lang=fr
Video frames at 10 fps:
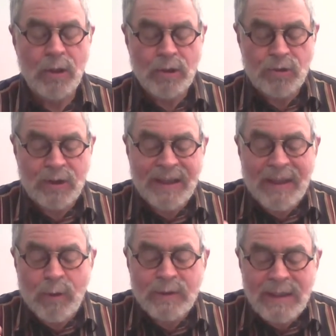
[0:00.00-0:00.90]
Ce qui est
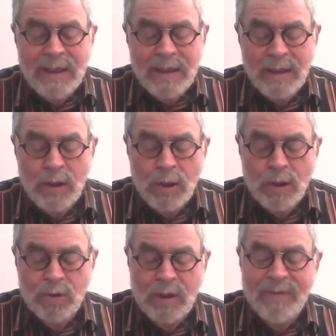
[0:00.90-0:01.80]
annoncé,
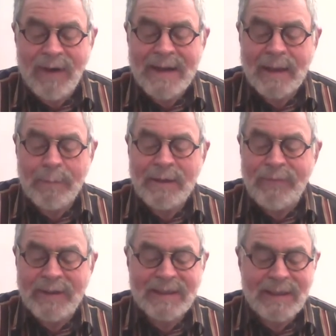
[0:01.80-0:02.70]
ce qui va être
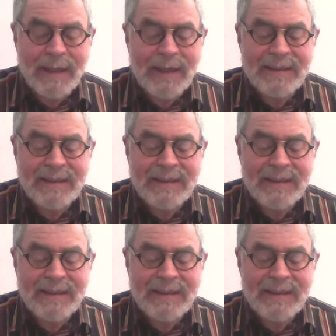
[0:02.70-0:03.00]
manifesté